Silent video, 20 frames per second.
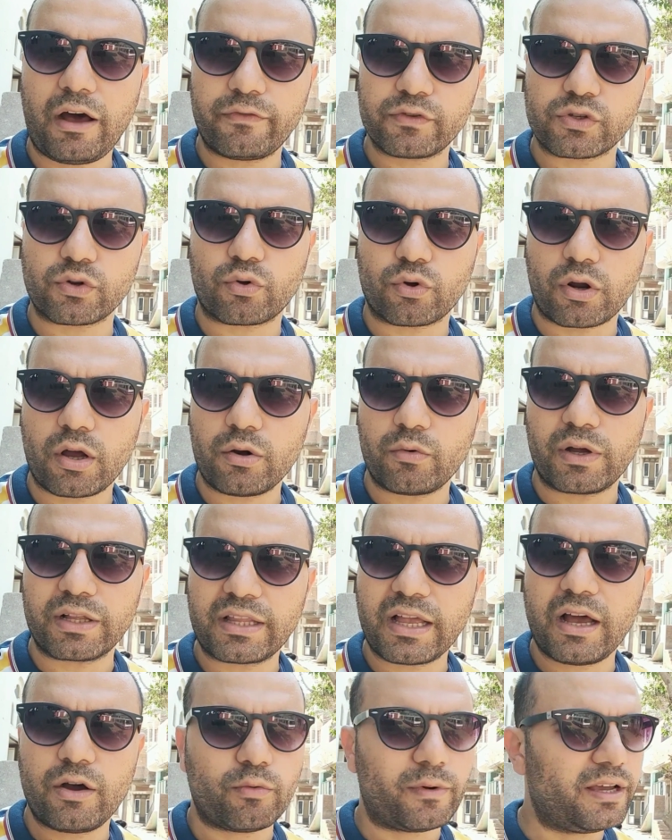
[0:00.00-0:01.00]
حافظ القران
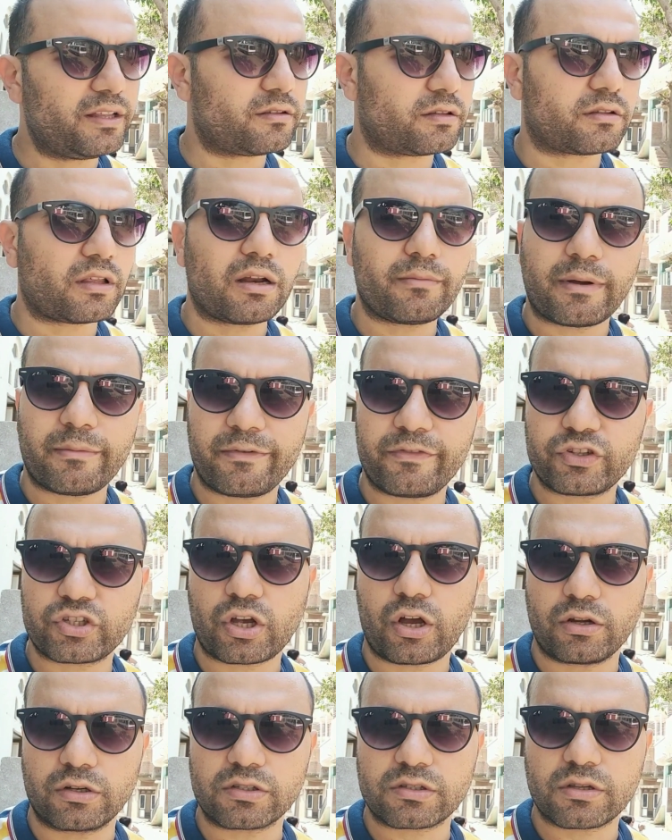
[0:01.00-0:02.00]
وقتها وبقيه الطلبه
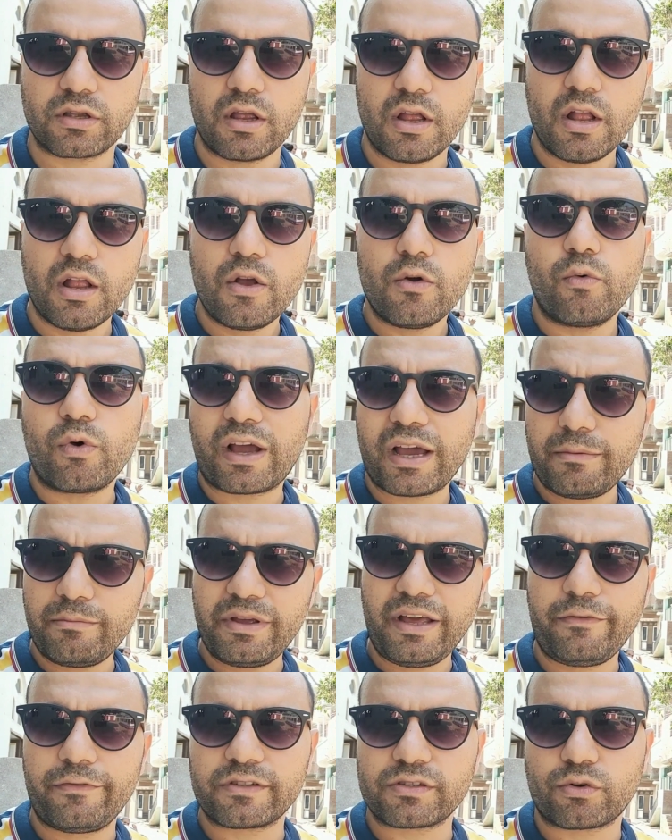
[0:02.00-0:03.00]
مفيش خالص وكان
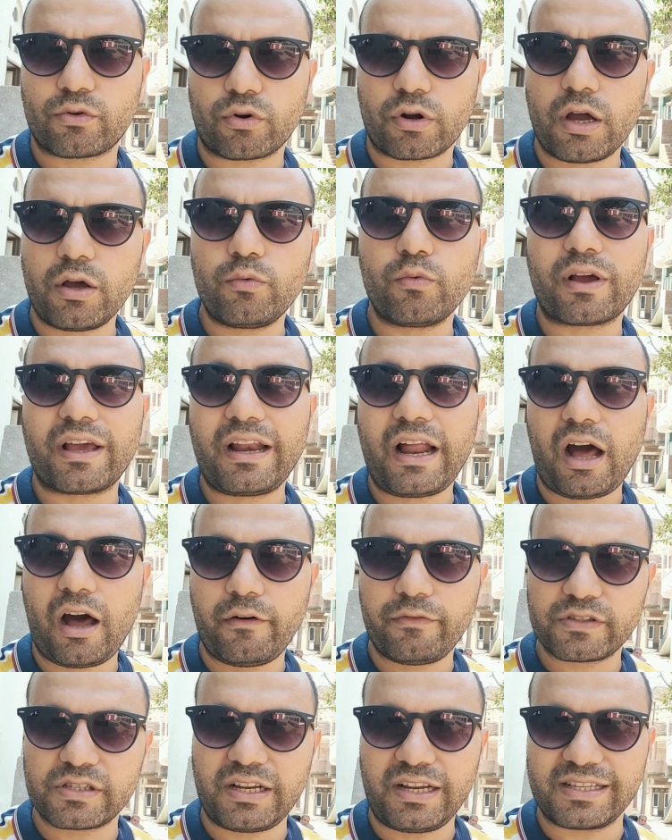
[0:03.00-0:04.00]
بيحفظ القران وكان
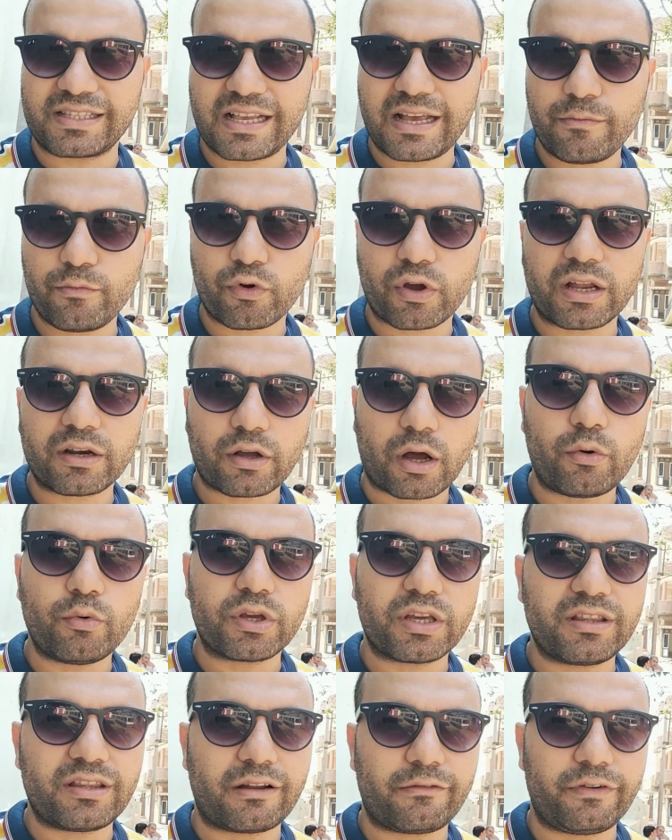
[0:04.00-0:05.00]
حافظ الحساب وكان
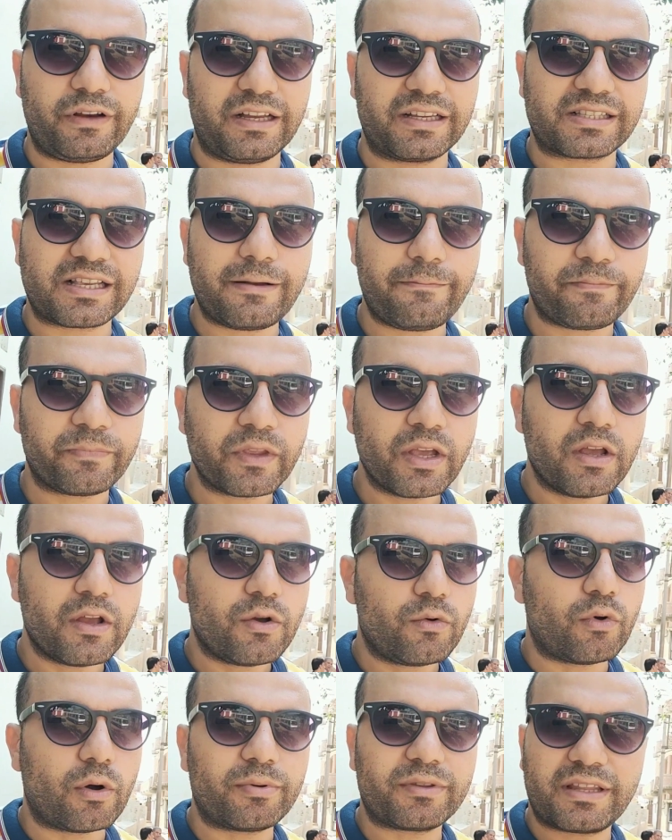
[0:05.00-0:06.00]
قوي جدا في الحساب
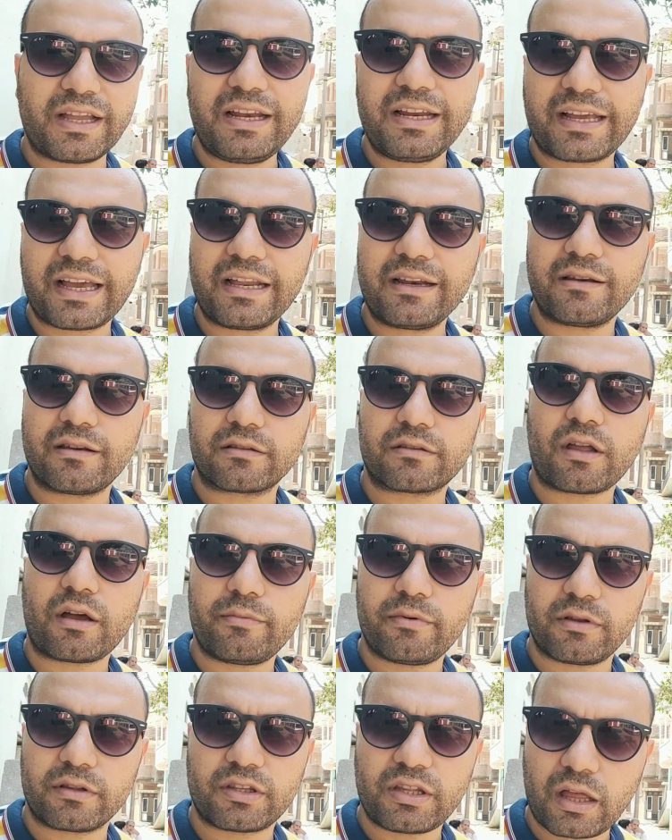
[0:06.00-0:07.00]
وبالتالي كان
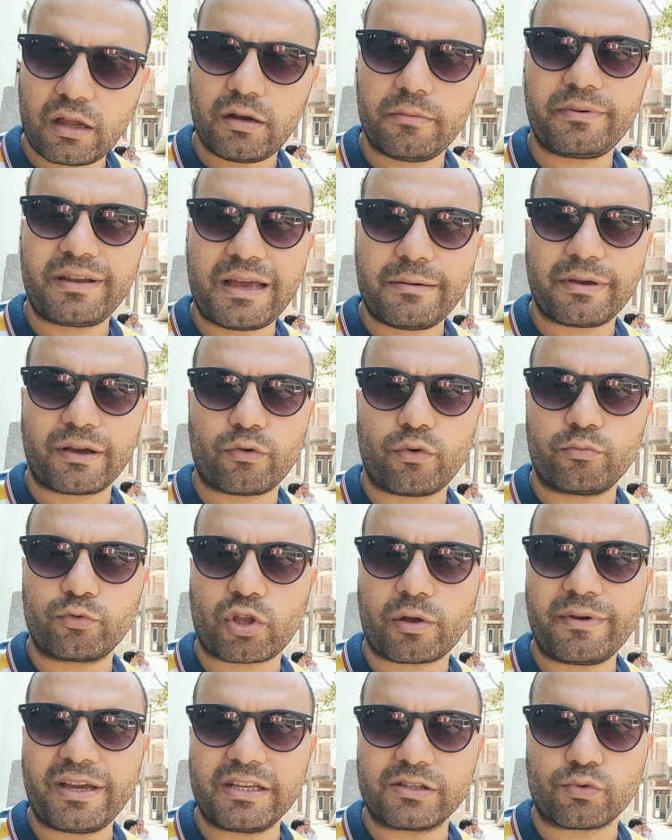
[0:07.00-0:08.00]
طالب نابغ
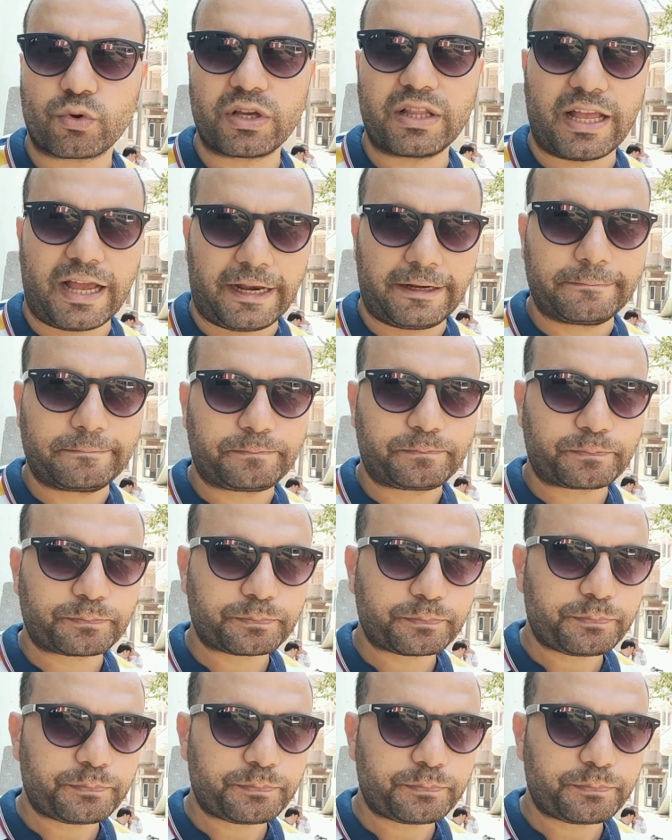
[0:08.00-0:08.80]
ومتميز وكده يعني